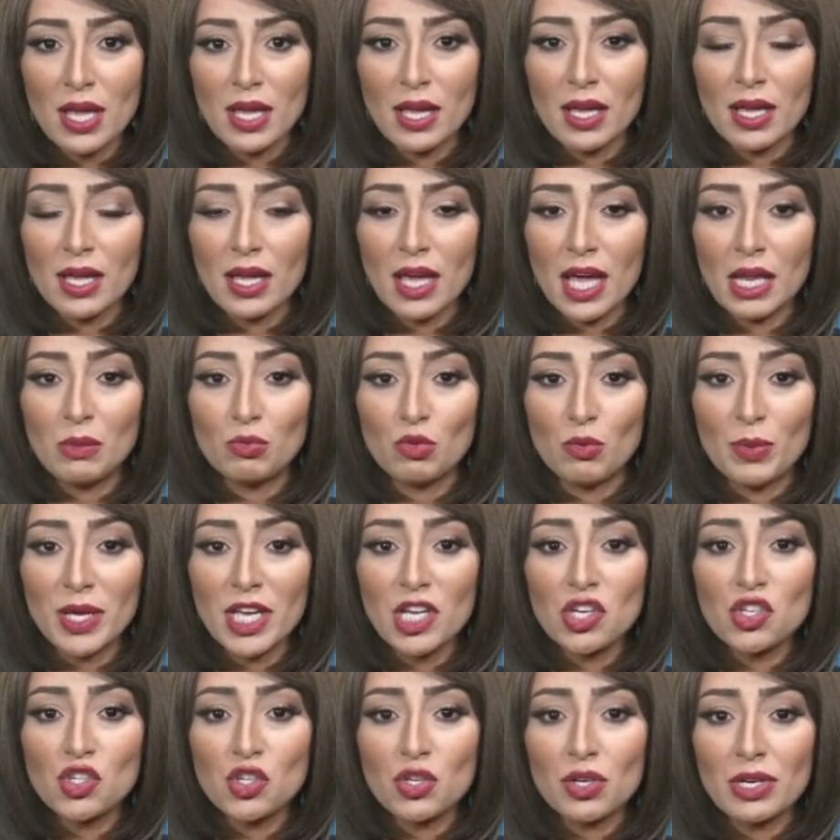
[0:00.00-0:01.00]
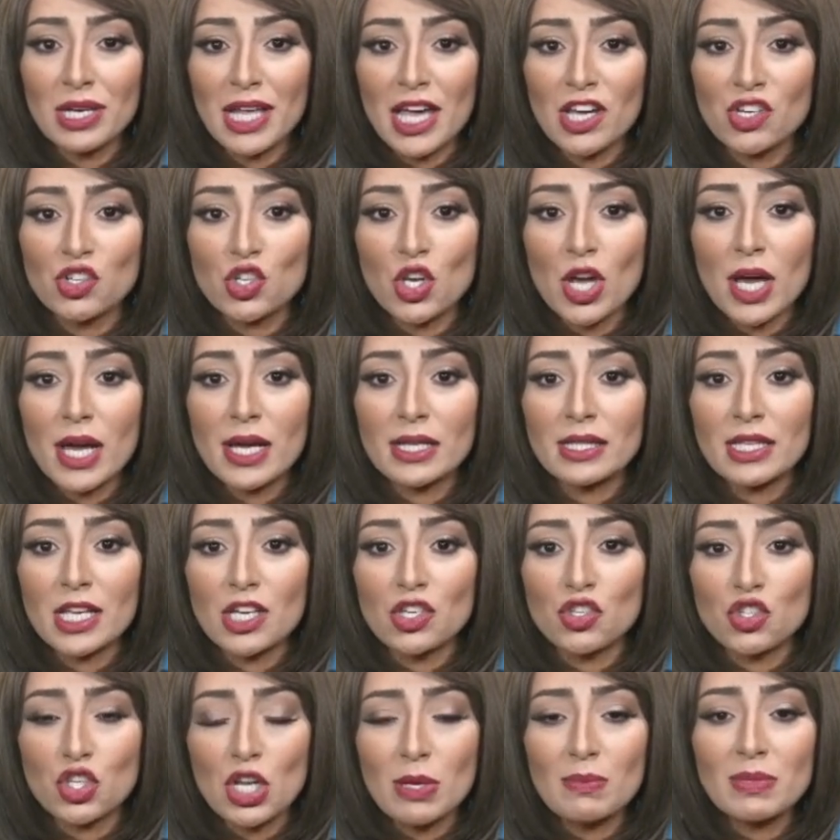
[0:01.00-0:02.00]
المباشر لأشعة
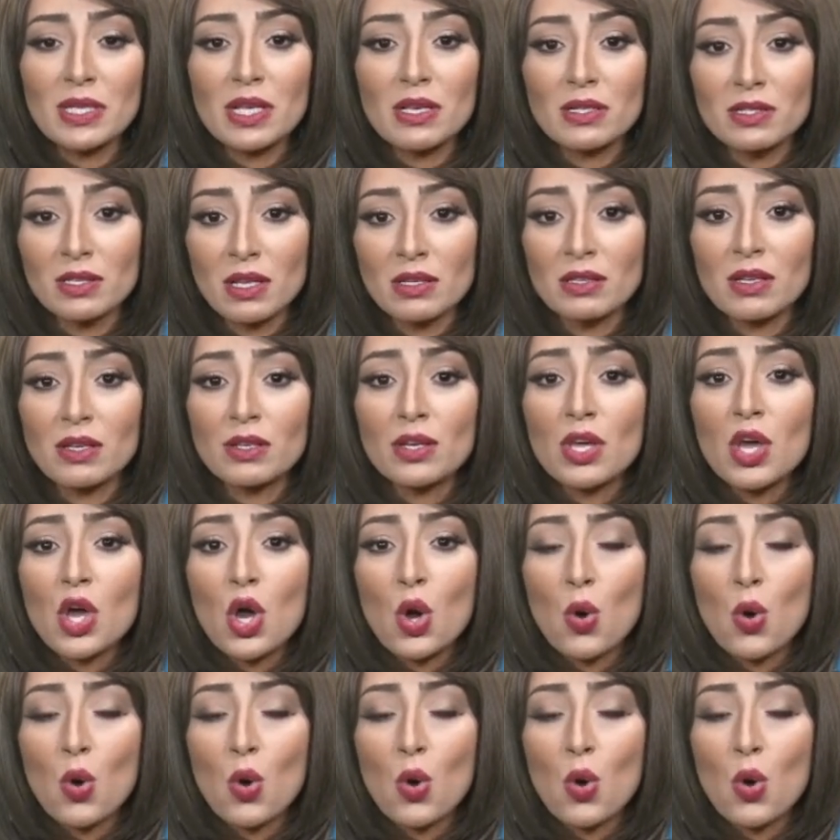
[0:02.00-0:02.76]
الشمس خاصة